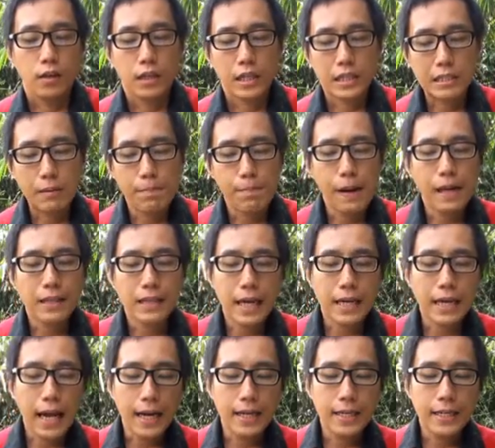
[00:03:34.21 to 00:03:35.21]

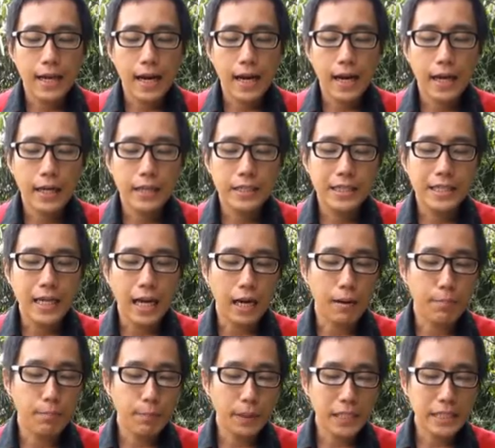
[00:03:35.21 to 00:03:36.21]
Kesempatan Anda di
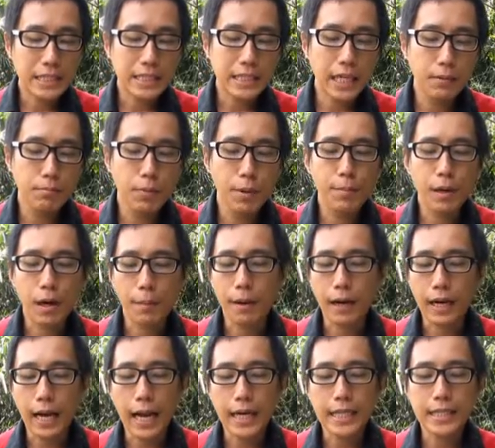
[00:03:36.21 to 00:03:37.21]
dalam piksel beberapa
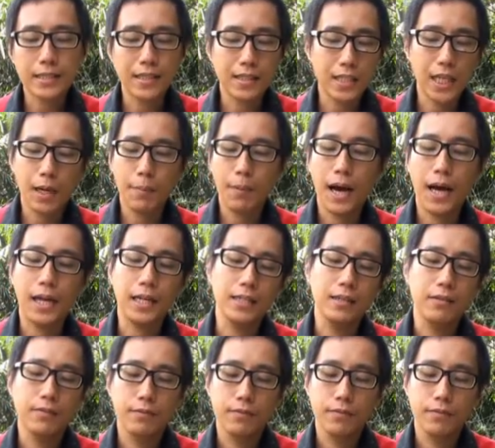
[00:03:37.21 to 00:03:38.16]
kali setiap hari.